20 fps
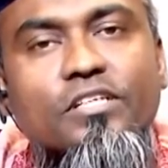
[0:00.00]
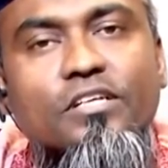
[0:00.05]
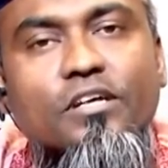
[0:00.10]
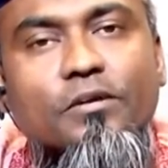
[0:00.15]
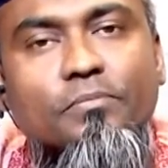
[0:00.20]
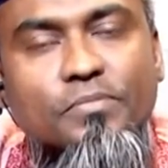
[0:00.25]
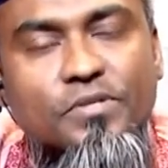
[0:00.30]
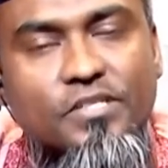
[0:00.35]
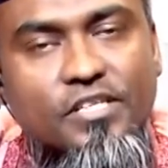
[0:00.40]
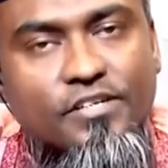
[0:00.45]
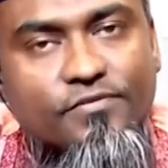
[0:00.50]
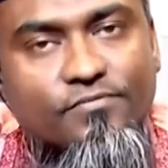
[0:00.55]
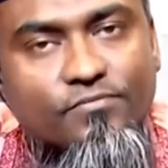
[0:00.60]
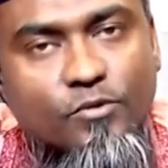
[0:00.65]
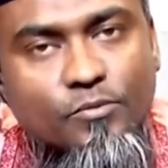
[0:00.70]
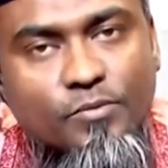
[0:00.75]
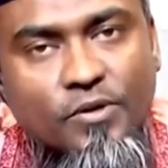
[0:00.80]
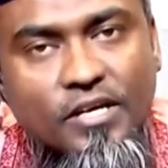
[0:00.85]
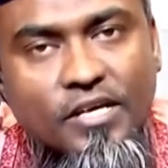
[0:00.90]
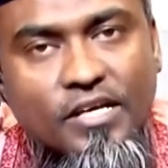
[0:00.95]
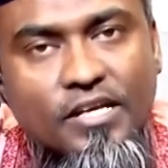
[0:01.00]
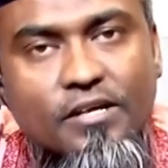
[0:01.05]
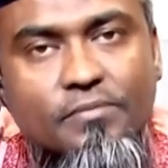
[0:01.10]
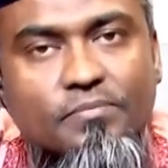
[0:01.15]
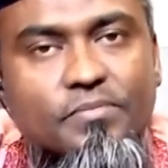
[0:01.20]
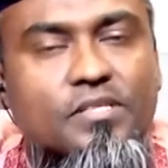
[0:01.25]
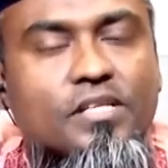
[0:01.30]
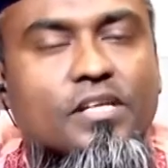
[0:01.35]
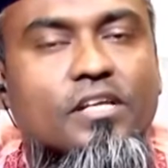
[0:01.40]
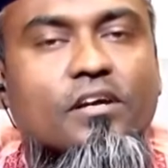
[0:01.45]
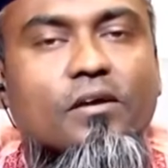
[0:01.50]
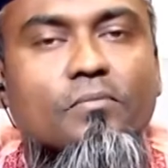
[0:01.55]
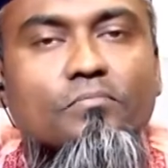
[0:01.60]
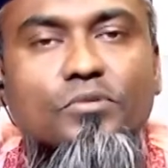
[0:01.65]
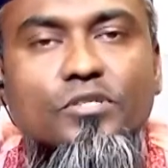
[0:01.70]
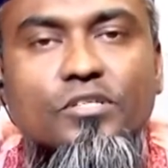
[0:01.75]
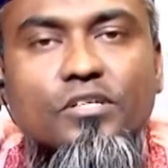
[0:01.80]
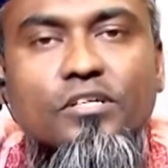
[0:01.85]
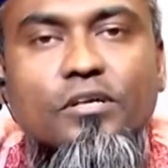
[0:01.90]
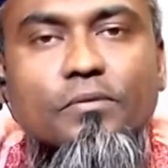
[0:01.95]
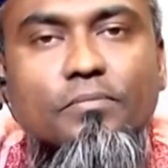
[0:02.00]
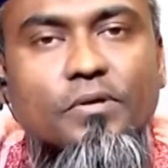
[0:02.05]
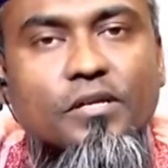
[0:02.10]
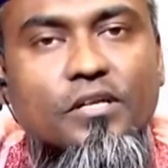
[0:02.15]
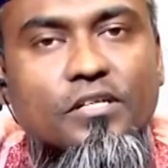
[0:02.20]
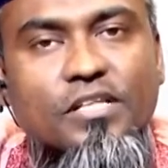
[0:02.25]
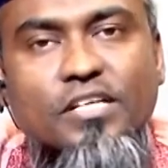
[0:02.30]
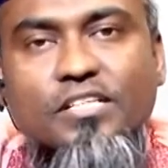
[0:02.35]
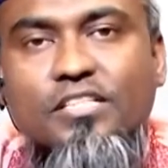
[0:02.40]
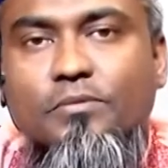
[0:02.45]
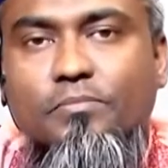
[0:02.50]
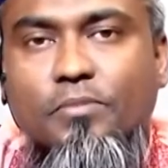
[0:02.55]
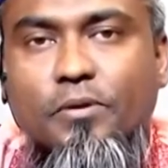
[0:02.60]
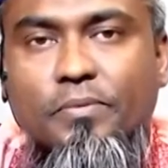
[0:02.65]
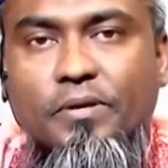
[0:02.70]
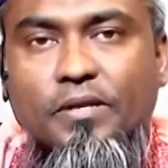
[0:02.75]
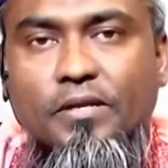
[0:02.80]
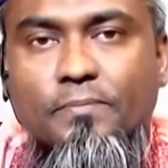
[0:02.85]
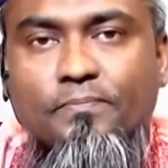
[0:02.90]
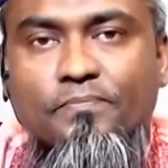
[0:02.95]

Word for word: আপনাদের মোবাইল আপনাদের কম্পিউটার আপনারা দেখতে পাবেন